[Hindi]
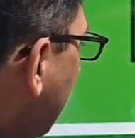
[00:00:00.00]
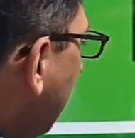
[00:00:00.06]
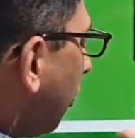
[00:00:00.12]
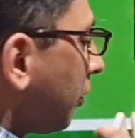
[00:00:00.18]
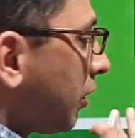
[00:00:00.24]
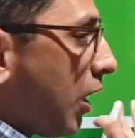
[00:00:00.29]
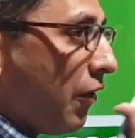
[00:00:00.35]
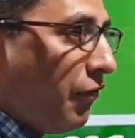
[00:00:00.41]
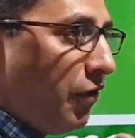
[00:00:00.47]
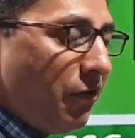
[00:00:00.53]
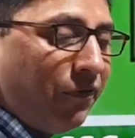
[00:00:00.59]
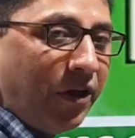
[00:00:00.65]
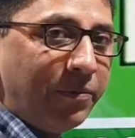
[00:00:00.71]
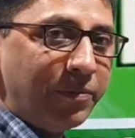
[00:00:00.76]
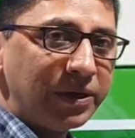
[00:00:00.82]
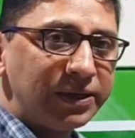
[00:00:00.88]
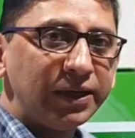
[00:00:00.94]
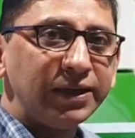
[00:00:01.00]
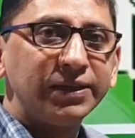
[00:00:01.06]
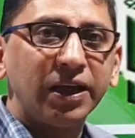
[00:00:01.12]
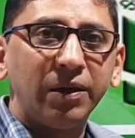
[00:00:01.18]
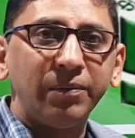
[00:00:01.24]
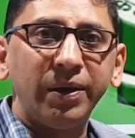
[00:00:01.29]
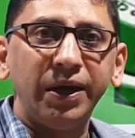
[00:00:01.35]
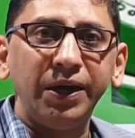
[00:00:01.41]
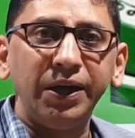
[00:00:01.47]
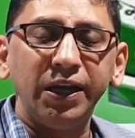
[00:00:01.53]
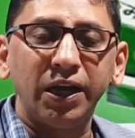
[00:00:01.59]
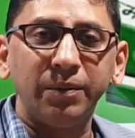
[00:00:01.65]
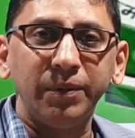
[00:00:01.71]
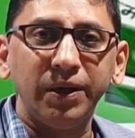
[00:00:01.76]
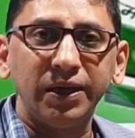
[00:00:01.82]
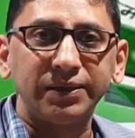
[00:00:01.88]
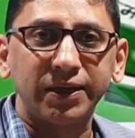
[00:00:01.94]
और काफ़ी फेमस एग्जाम है इंडिया
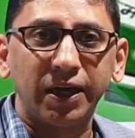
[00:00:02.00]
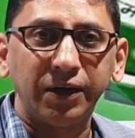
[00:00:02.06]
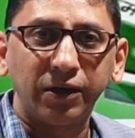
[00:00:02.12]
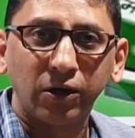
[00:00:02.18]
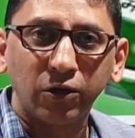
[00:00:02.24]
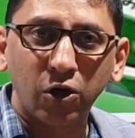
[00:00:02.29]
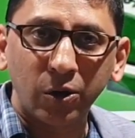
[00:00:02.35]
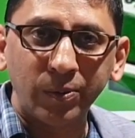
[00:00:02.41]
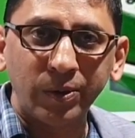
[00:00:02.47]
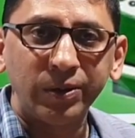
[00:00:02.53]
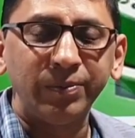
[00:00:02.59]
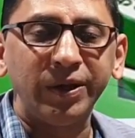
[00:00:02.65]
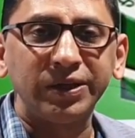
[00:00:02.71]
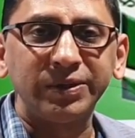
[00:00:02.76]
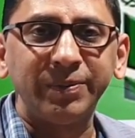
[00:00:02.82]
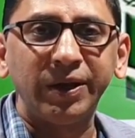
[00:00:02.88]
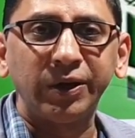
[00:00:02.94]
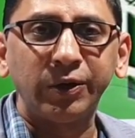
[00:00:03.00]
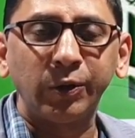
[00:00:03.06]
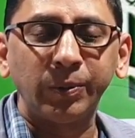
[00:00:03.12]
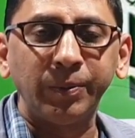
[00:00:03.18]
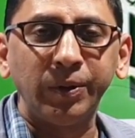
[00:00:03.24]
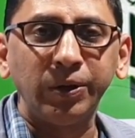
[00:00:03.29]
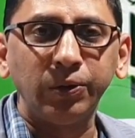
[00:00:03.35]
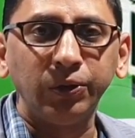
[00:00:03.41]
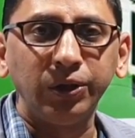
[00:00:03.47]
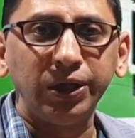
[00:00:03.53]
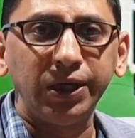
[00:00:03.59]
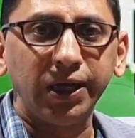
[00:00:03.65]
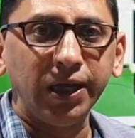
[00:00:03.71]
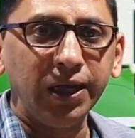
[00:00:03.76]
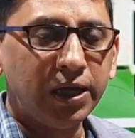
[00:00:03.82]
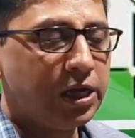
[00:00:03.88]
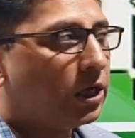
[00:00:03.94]
में सेंट्रल गवर्नमेंट में इसमें रिक्रूटमेंट होती
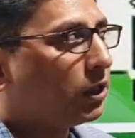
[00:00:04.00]
है